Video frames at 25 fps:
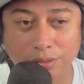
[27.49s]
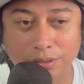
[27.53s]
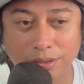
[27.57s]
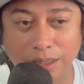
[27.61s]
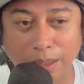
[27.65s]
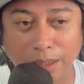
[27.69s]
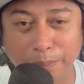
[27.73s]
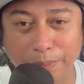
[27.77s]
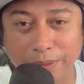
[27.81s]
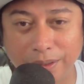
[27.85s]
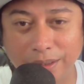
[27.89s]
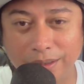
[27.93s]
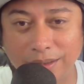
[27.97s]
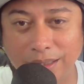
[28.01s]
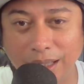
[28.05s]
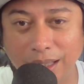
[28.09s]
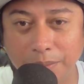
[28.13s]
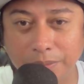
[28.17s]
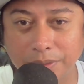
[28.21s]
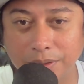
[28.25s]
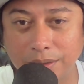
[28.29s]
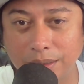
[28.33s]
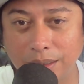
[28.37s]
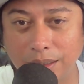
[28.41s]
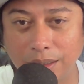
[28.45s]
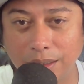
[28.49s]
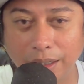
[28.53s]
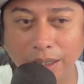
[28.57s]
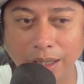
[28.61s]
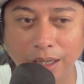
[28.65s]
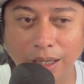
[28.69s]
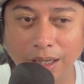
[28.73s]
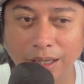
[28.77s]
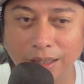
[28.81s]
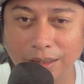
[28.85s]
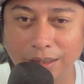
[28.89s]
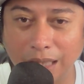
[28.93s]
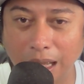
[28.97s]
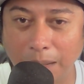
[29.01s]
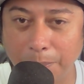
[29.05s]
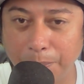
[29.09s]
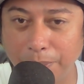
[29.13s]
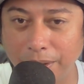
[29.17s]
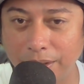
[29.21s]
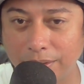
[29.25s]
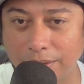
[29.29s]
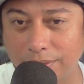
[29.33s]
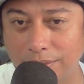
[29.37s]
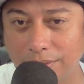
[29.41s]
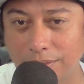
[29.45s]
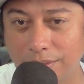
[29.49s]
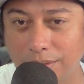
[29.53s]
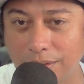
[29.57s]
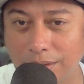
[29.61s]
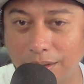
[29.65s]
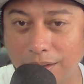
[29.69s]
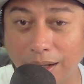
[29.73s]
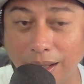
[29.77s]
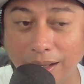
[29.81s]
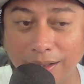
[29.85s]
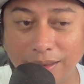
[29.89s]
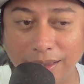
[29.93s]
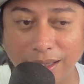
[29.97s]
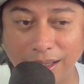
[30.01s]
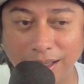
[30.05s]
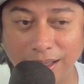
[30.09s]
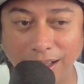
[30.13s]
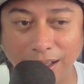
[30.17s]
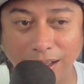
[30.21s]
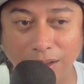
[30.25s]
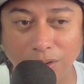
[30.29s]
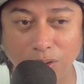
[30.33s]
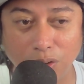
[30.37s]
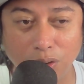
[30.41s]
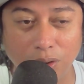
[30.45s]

sabi ni Damsa, eh dapat ready ka.